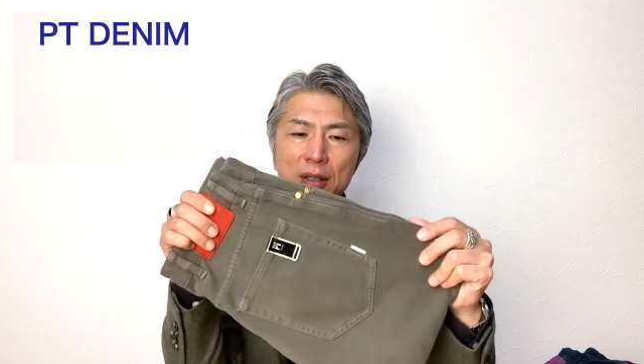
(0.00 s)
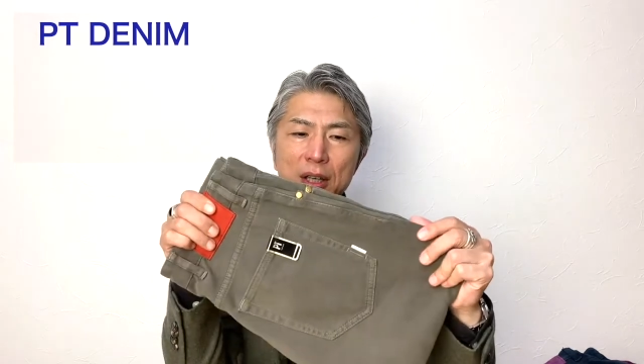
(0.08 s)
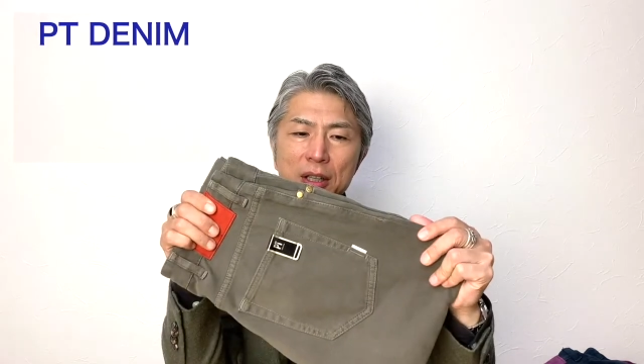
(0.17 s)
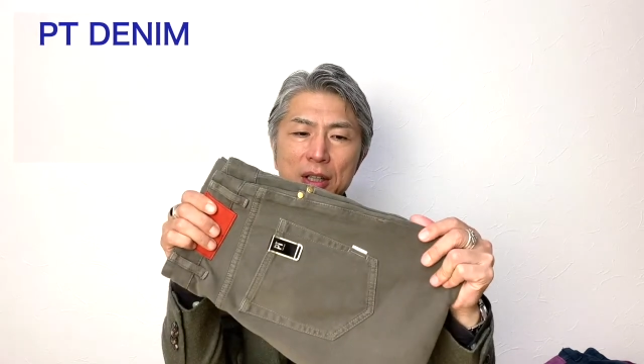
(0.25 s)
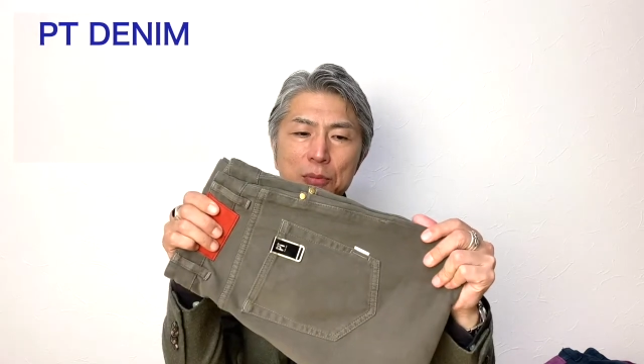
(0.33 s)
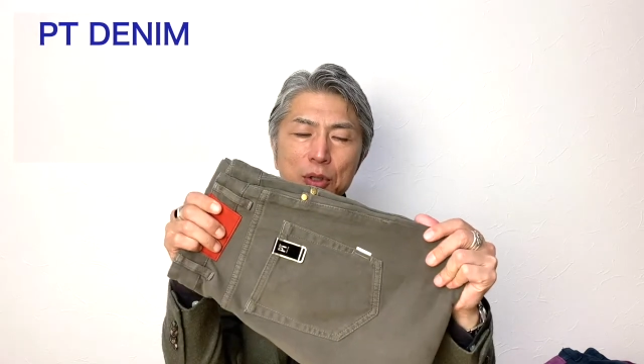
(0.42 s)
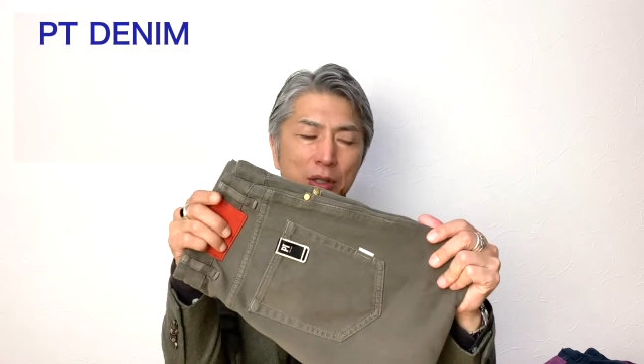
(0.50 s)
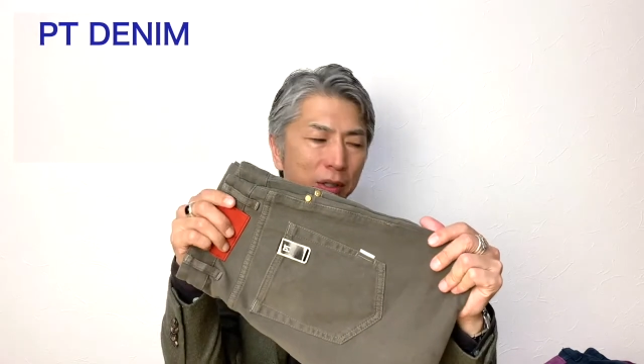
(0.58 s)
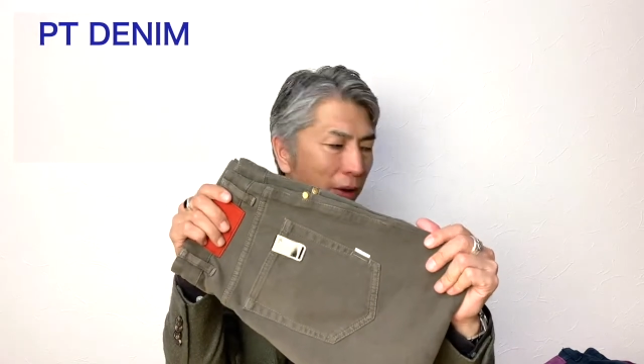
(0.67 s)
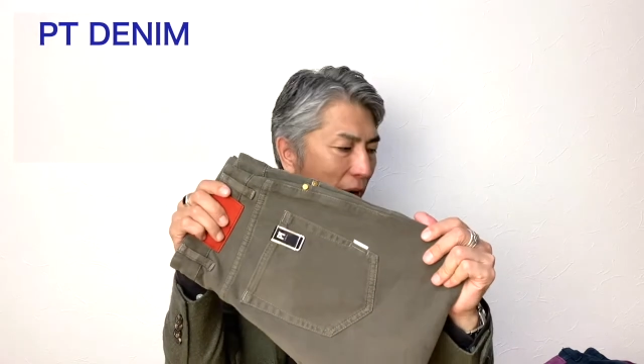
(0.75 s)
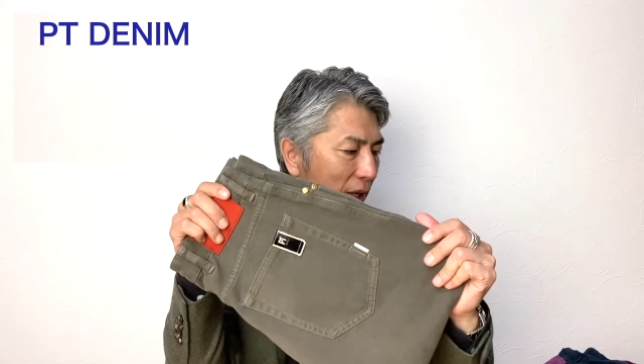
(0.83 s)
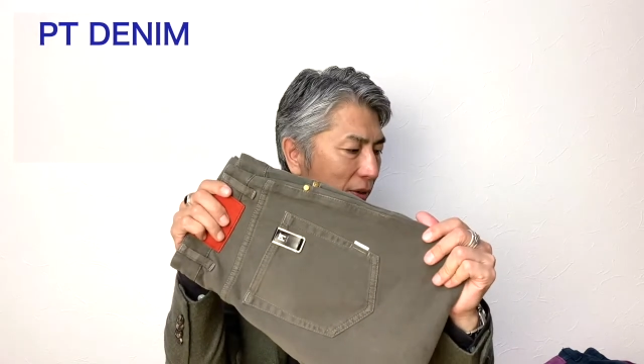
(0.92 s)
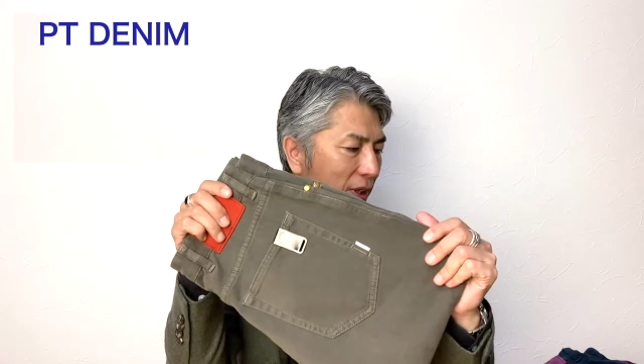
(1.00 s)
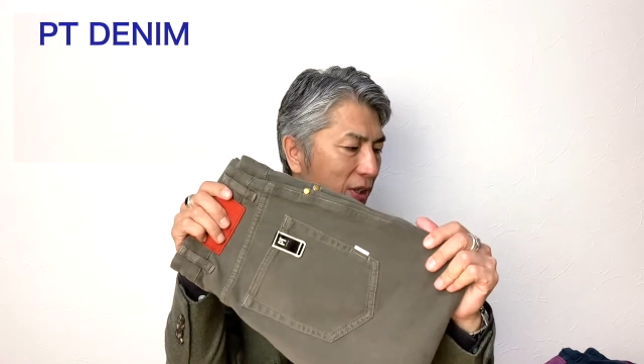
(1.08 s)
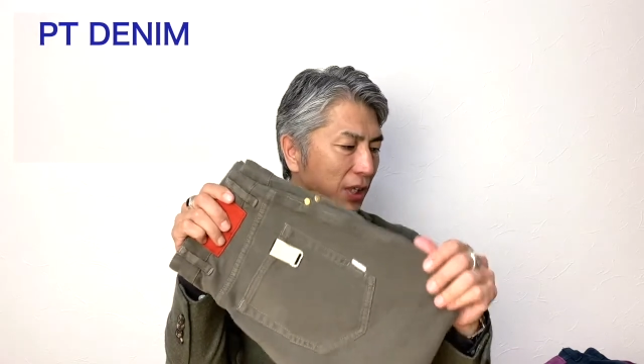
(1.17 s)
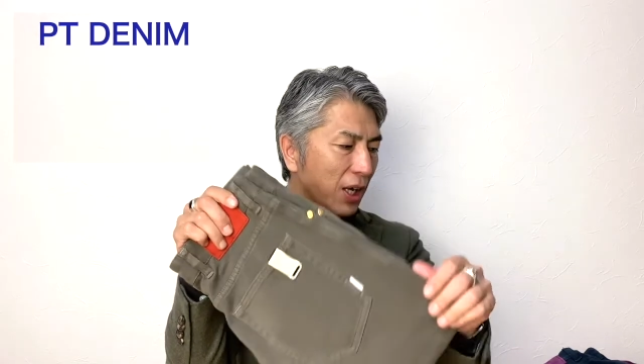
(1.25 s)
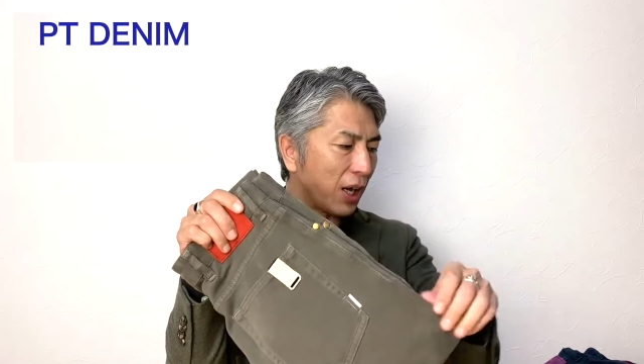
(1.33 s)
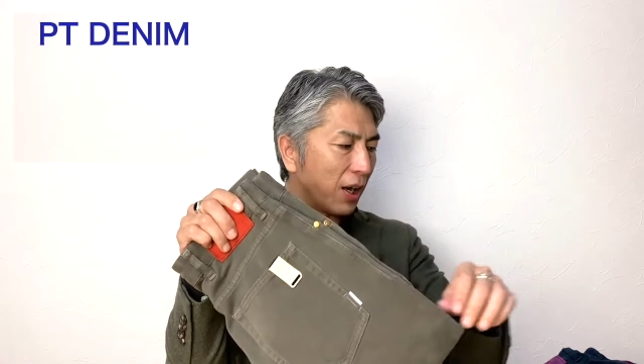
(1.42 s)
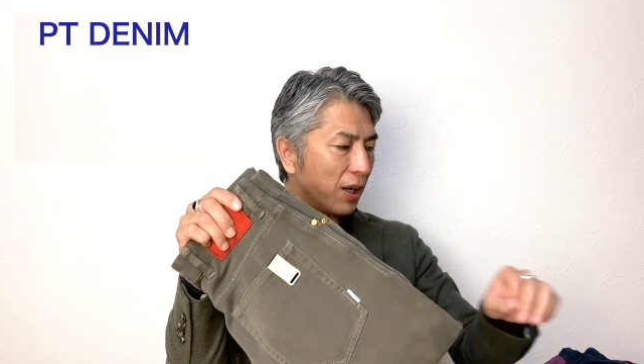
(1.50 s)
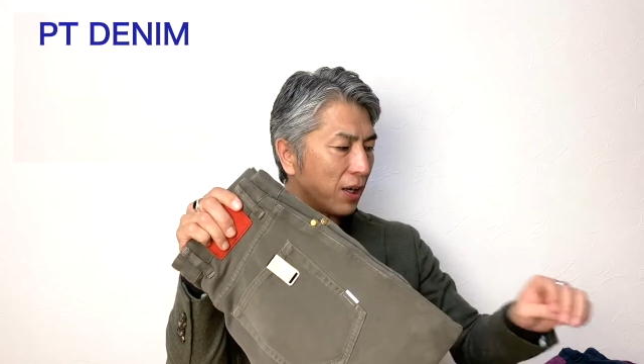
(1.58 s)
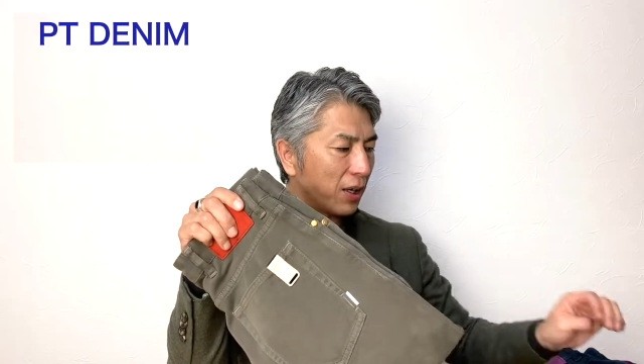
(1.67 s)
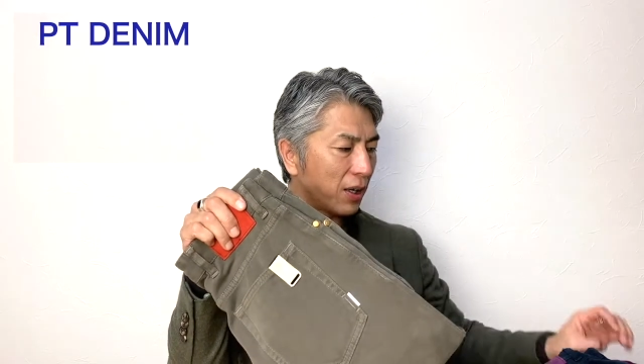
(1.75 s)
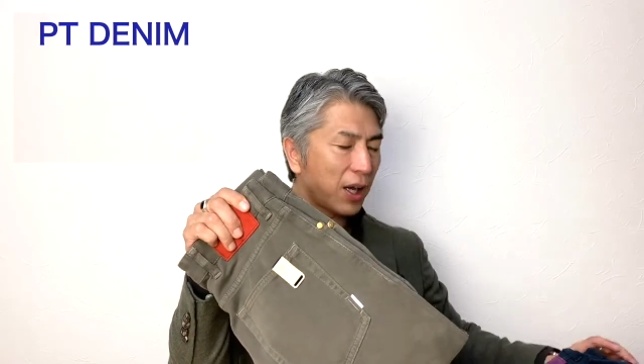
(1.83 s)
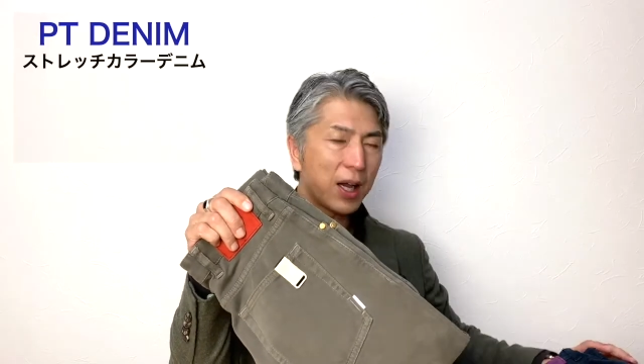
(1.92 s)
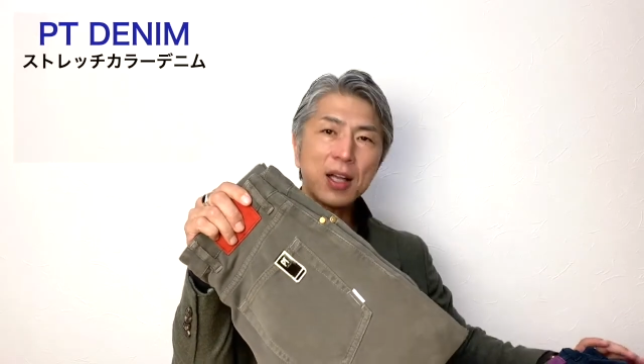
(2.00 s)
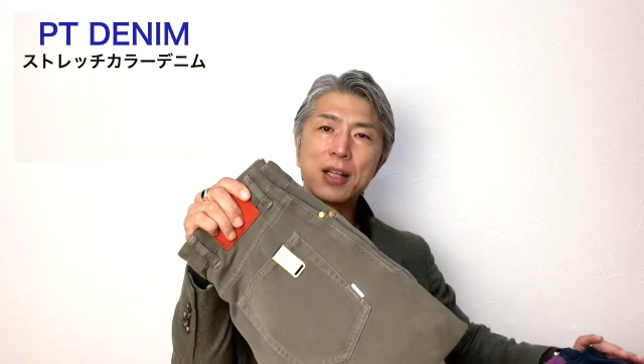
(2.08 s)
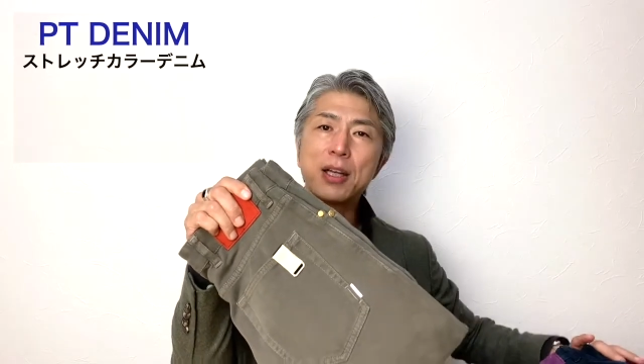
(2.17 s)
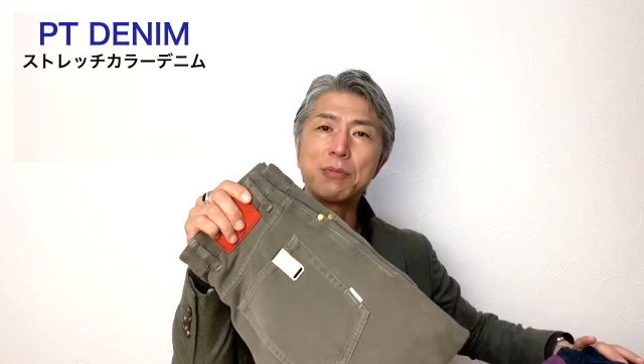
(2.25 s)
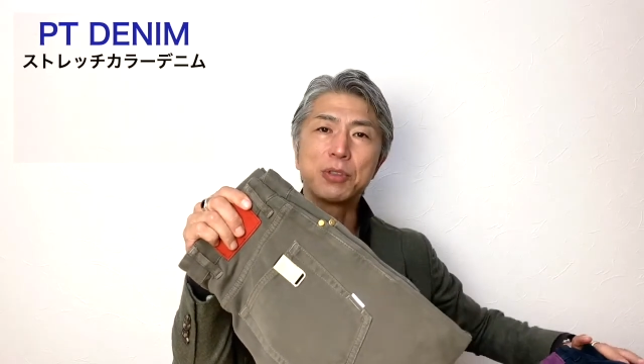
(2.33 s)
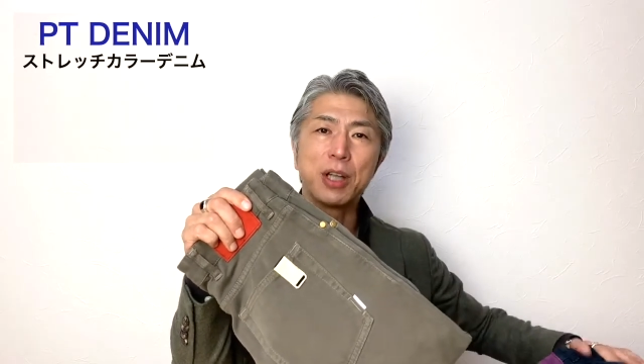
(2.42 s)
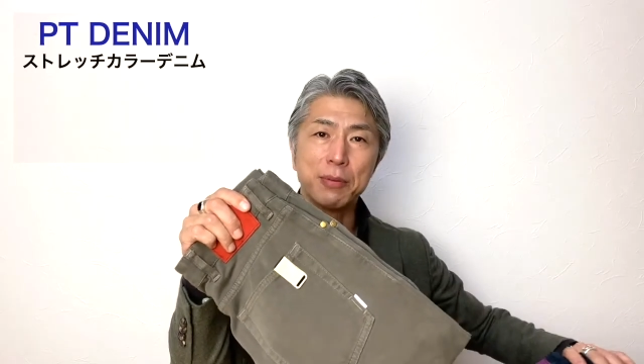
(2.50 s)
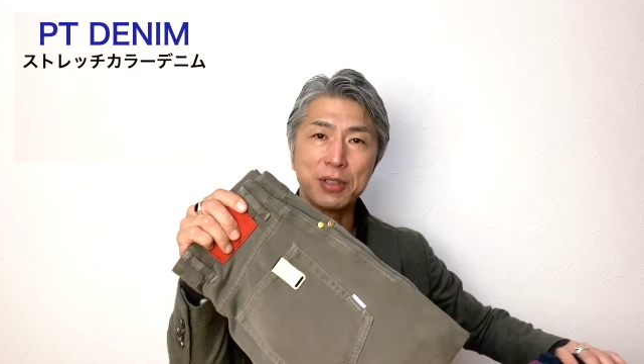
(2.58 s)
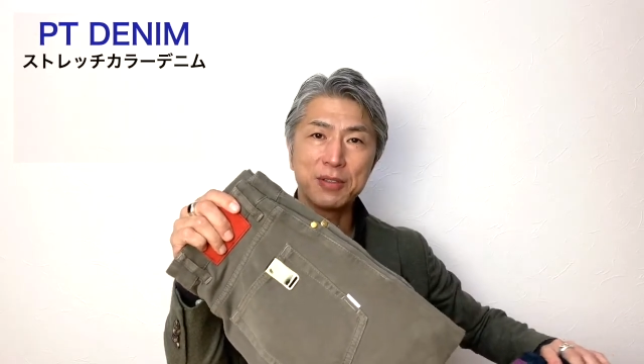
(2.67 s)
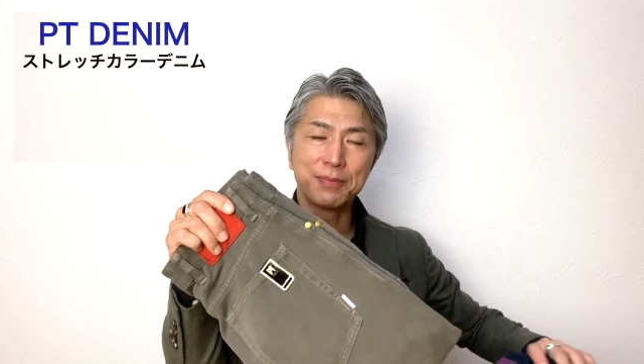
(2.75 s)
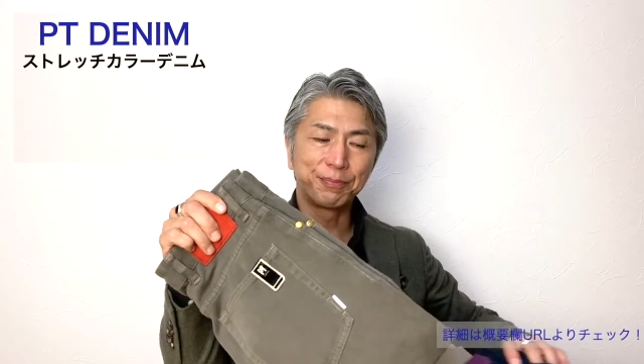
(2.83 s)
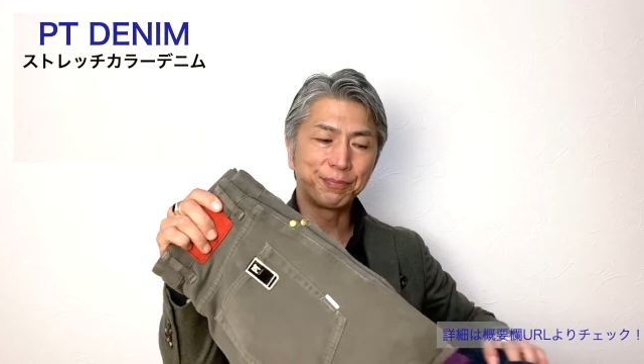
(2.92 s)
的なモデルではあるんですが、カラーデニムになります。